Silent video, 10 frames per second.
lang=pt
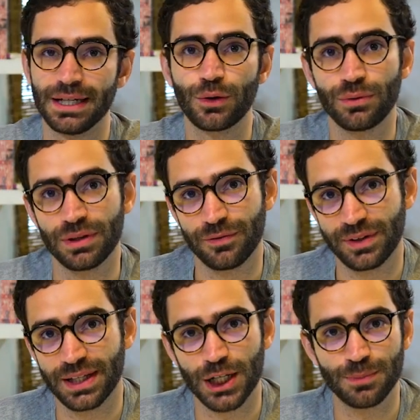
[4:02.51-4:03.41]
E na
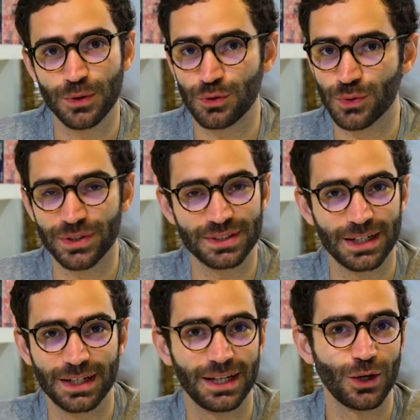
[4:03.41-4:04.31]
verdade pessoas
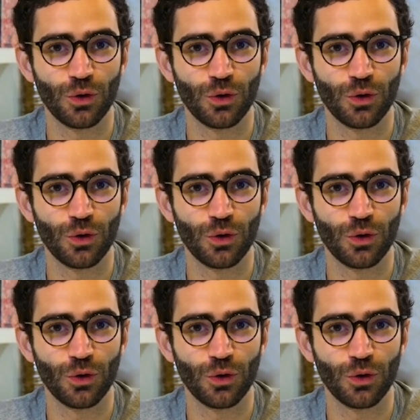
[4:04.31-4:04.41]
né,